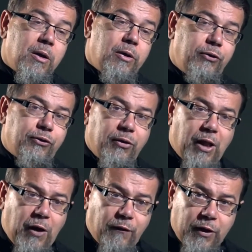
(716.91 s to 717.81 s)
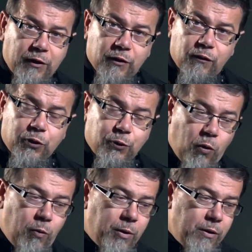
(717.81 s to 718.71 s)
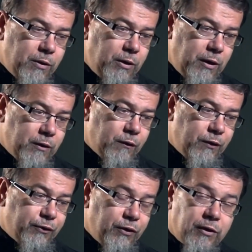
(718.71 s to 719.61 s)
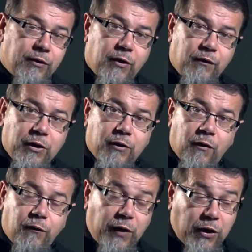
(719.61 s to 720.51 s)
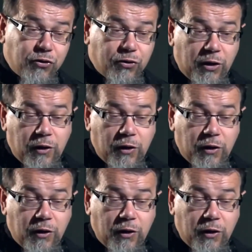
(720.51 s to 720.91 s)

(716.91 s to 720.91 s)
и слава этого дома и этого сына Давидова вечна и